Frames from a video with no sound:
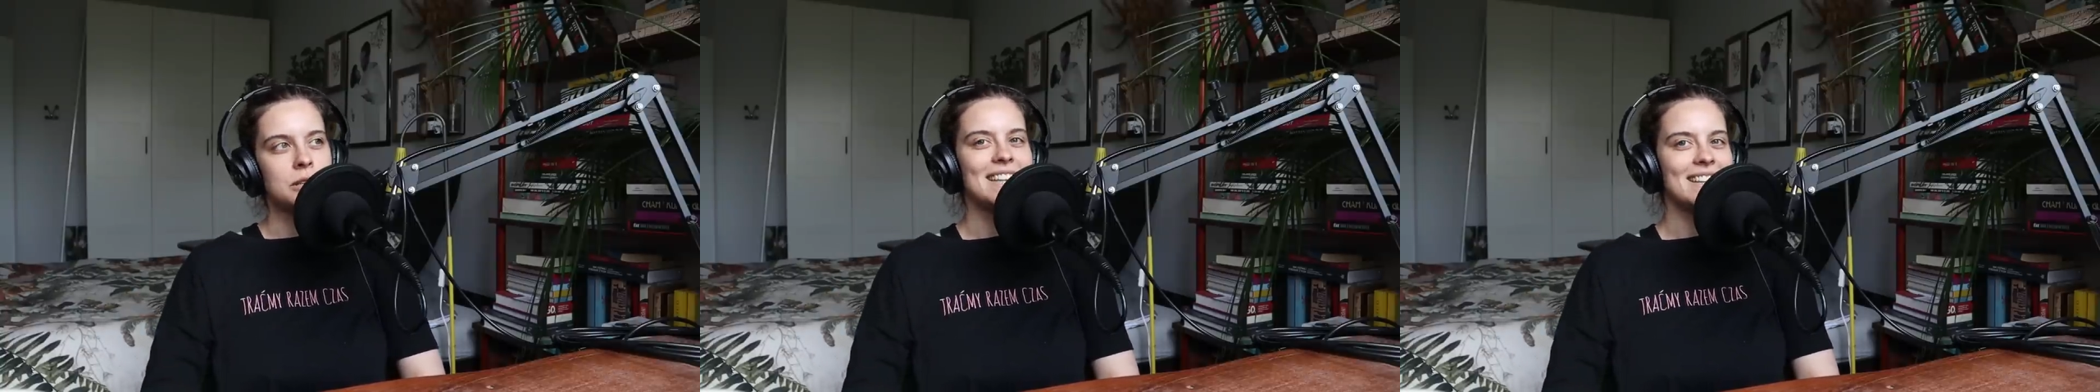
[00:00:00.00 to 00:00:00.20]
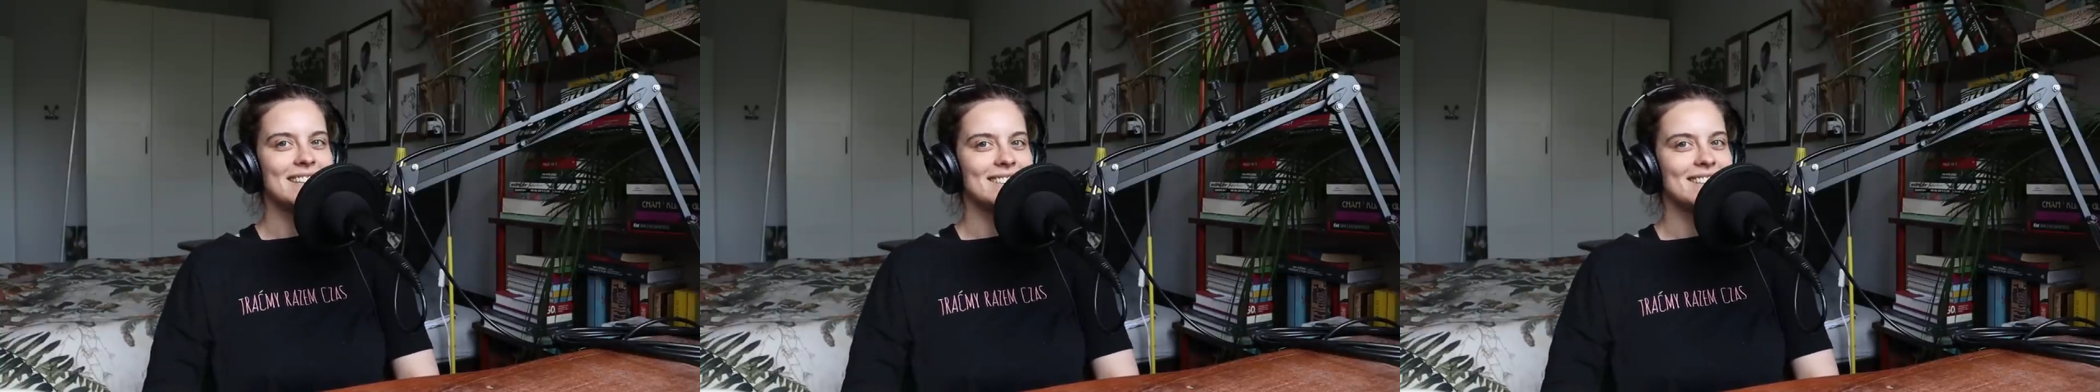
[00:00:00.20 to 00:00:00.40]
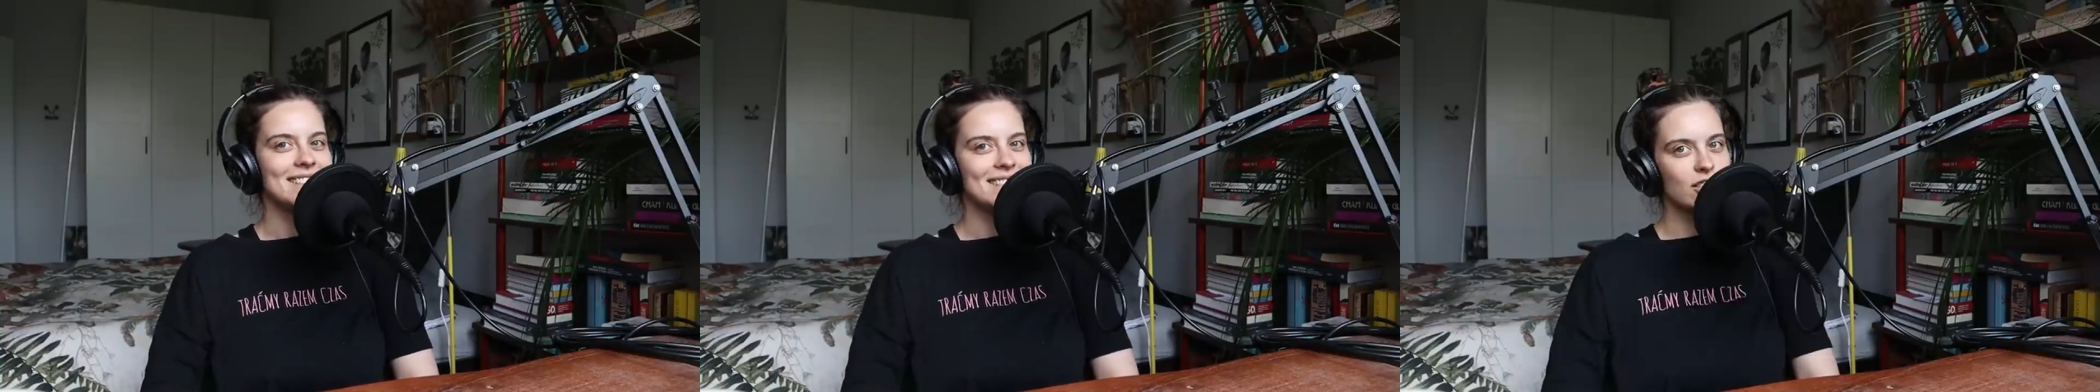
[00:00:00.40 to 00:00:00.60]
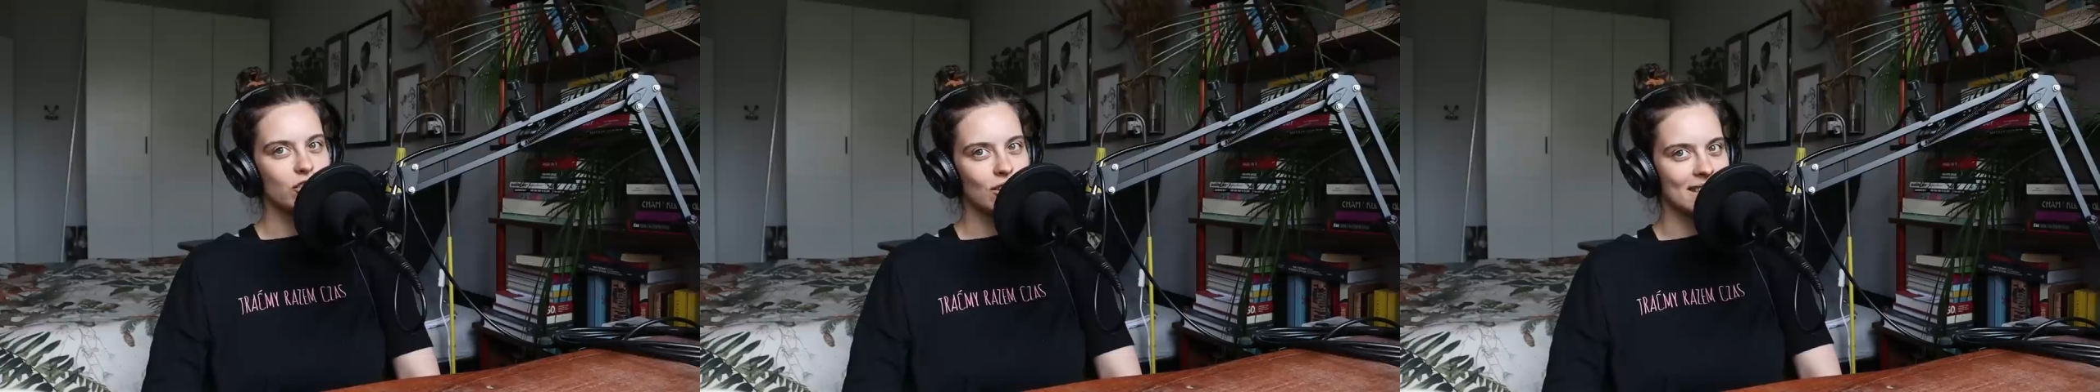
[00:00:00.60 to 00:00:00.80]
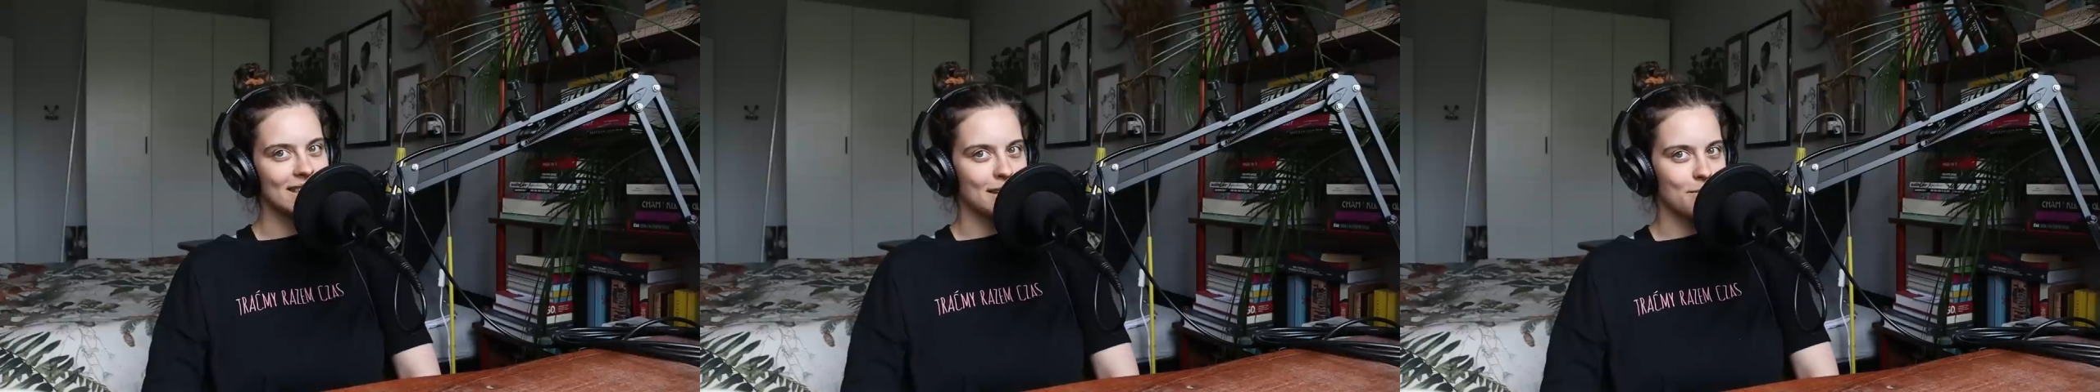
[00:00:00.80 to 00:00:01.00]
I ja teraz
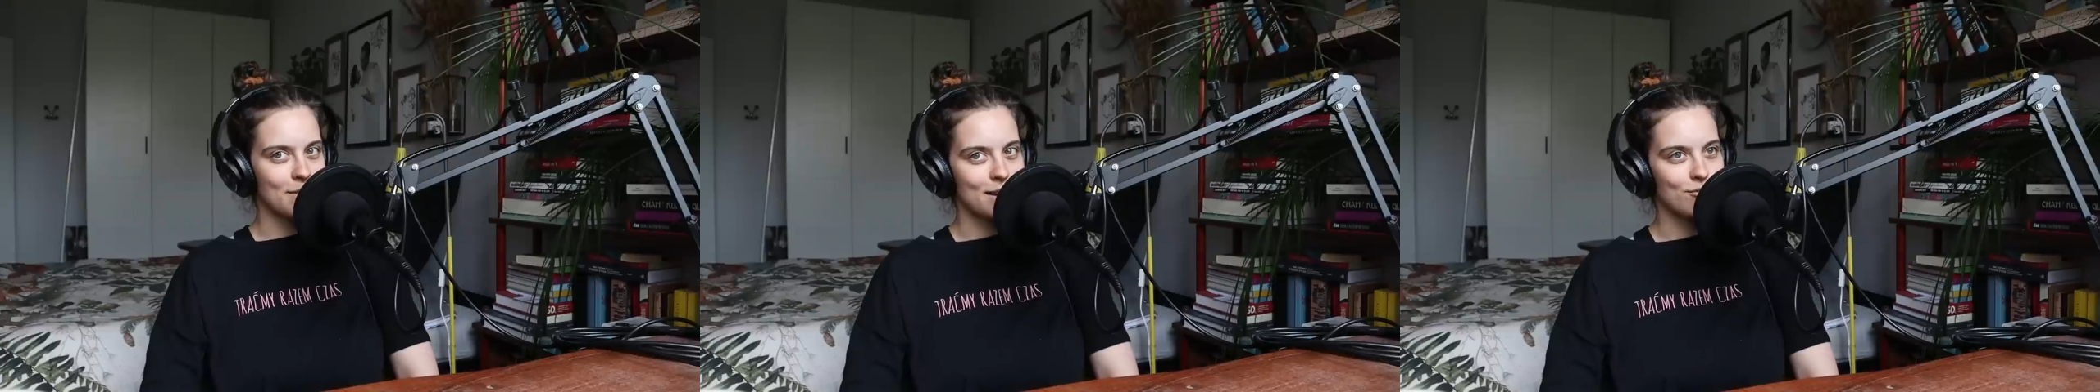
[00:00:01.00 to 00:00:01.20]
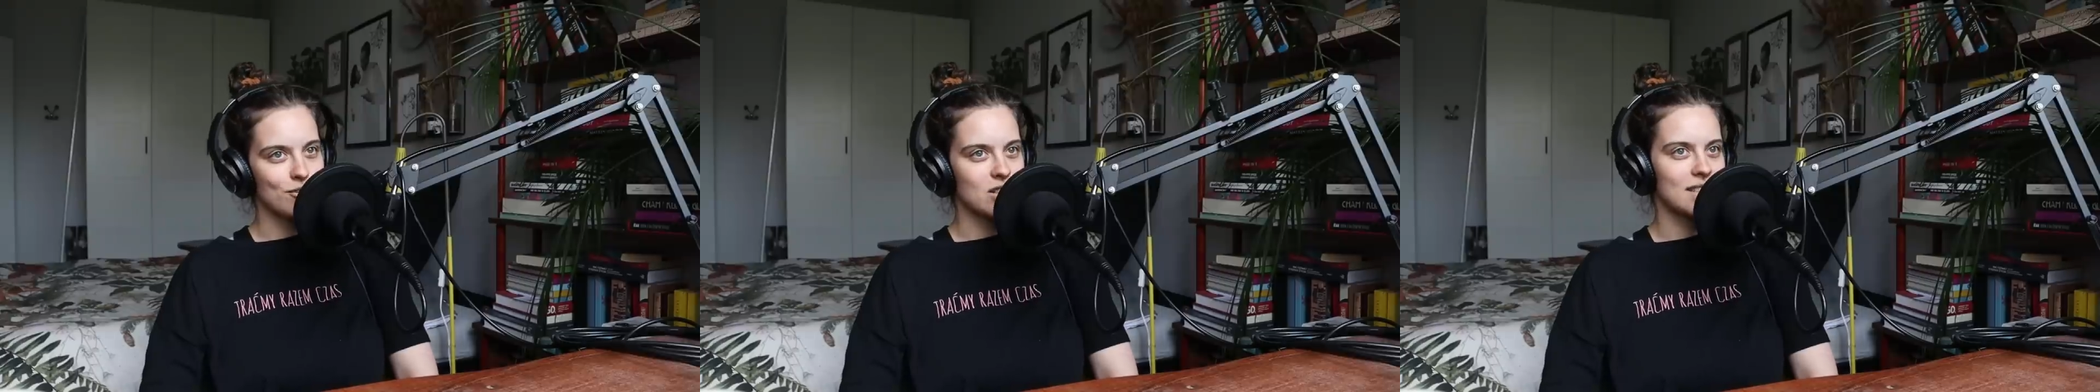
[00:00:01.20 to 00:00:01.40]
trochę tak mam,